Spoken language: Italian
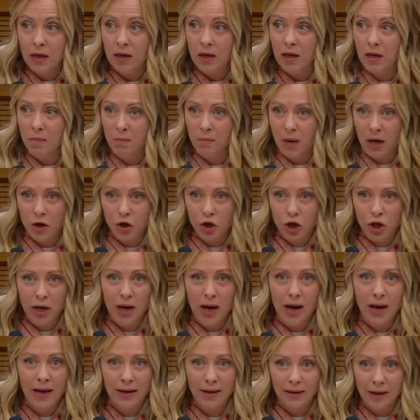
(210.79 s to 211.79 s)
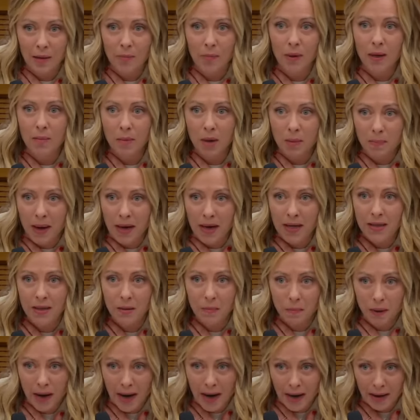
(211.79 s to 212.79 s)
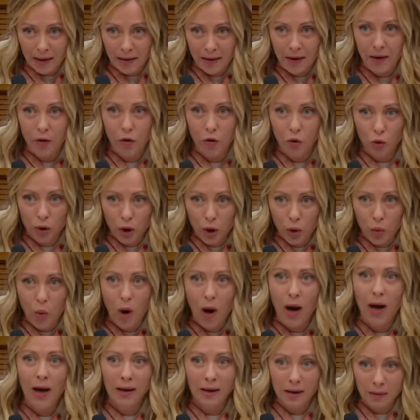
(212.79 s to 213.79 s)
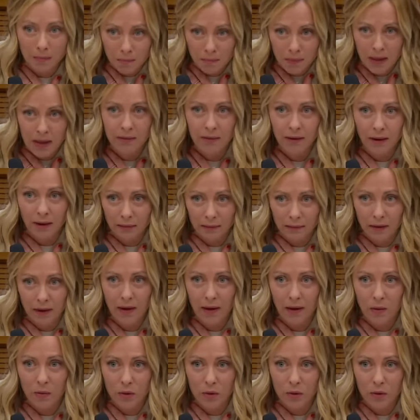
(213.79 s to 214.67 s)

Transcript: immaginare dei primi paesi partner con i quali mettere a terra